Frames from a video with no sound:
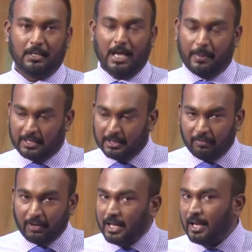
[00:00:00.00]
அப்போ இந்த
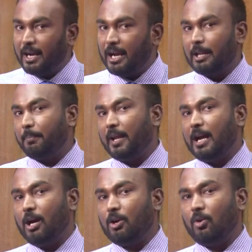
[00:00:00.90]
விடயங்களை
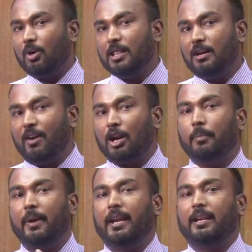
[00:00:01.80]
அடிப்படையாக கொண்டு அந்த
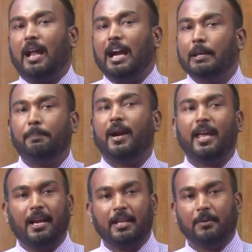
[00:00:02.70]
வறுமையின்
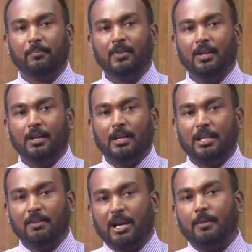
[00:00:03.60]
அடிப்படைகளையும் அந்த
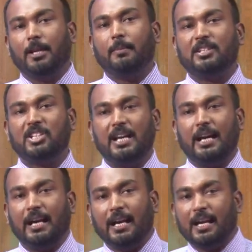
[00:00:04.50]
வறுமை பற்றிய
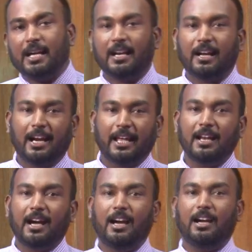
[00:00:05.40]
எண்ணக்கருக்களை
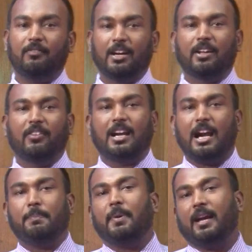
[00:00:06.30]
நாங்கள் வேறு வேறு
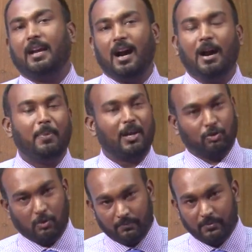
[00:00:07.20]
அடிப்படைகளாக
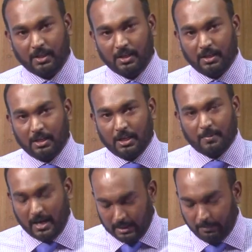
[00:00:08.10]
பார்த்தோம் அப்போ
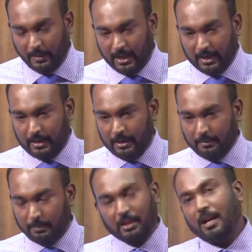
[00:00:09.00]
அதில் பிள்ளைகள்
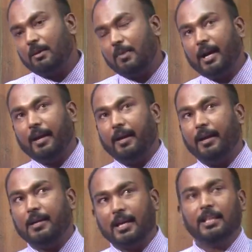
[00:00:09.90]
பிரதானமாக
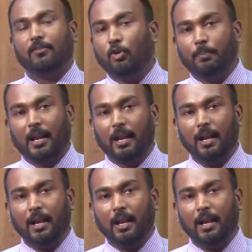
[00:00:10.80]
கடந்த வகுப்பில்